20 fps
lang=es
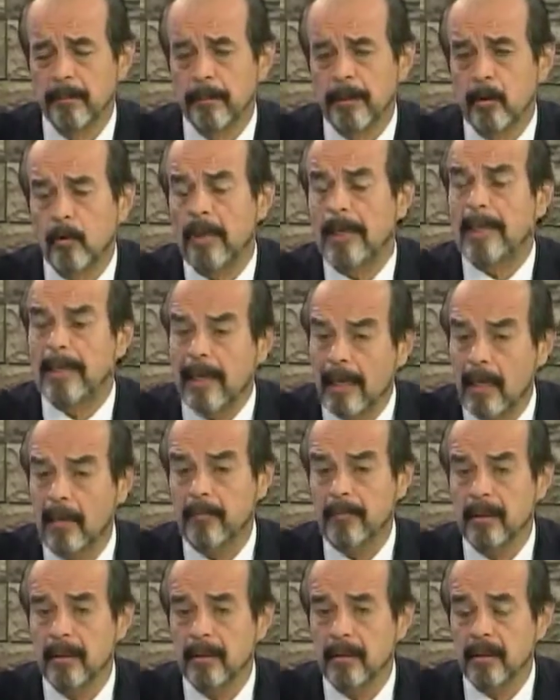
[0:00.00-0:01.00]
Pero
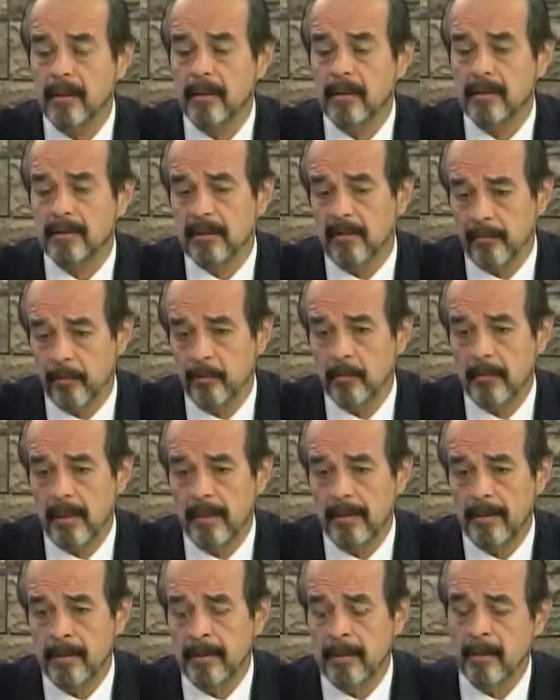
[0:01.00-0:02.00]
legalmente,
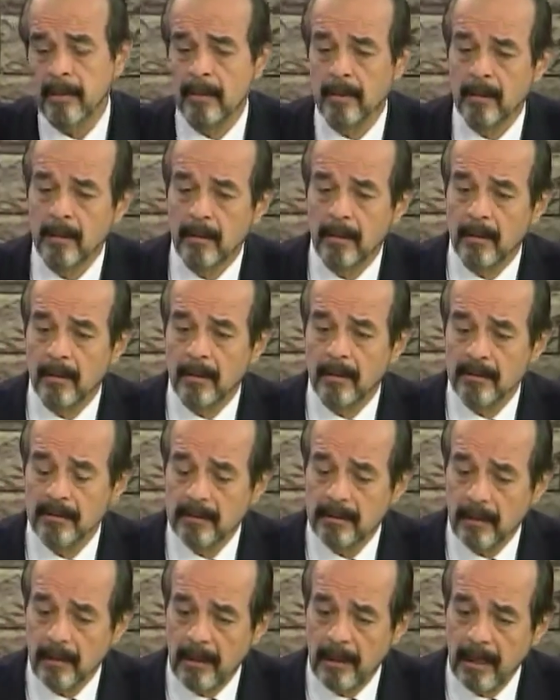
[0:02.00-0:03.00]
desafortunadamente,
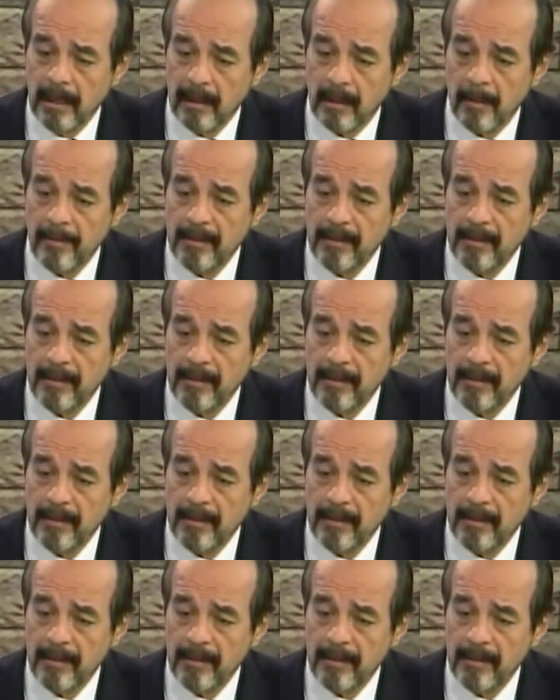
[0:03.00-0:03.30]
este, ¿Y el